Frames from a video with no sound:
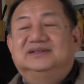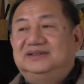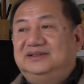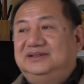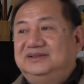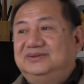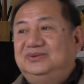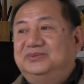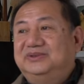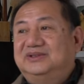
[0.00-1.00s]
你
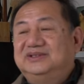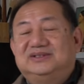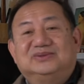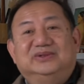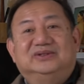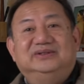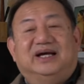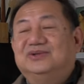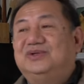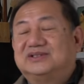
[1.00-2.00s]
女朋友认识我以后，你
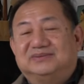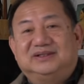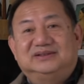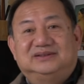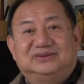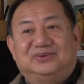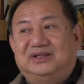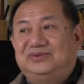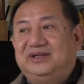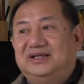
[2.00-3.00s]
还缺什么？”他说：“我还
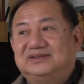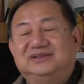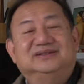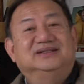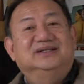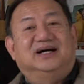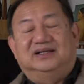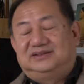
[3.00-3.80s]
缺辆车。”啊，